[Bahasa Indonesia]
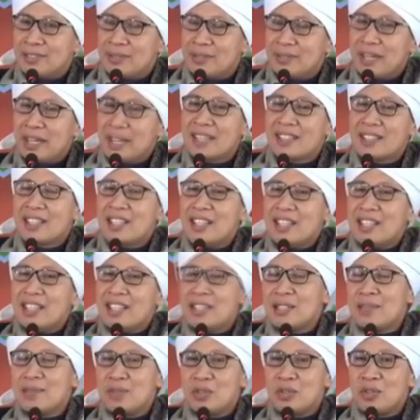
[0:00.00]
mereka sendiri
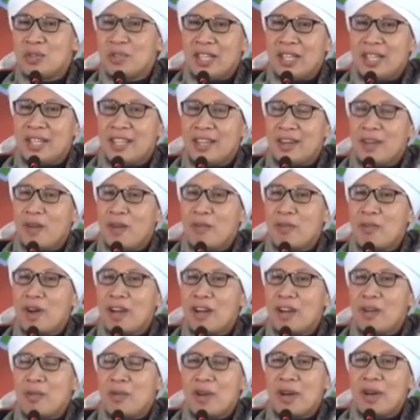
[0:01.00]
sebetulnya dengan
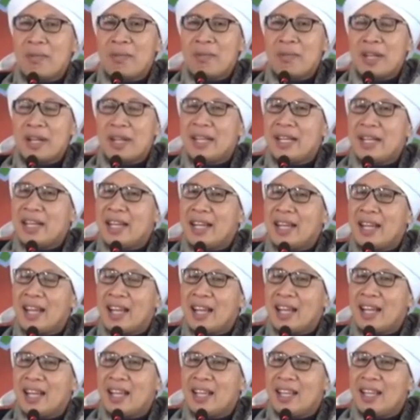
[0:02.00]
omongan-omongan mereka ini
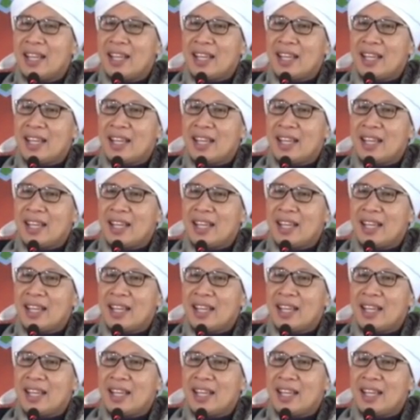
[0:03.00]
adalah